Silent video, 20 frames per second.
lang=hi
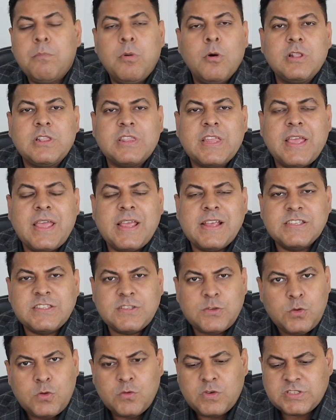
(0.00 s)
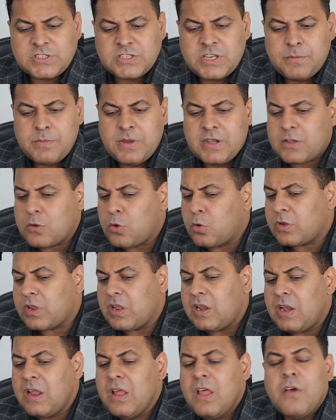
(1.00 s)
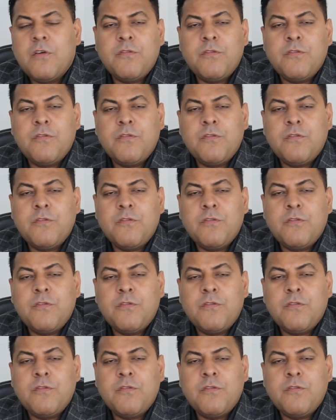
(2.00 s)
बोलते हैं इस यूनिवर्सिटी में टोटल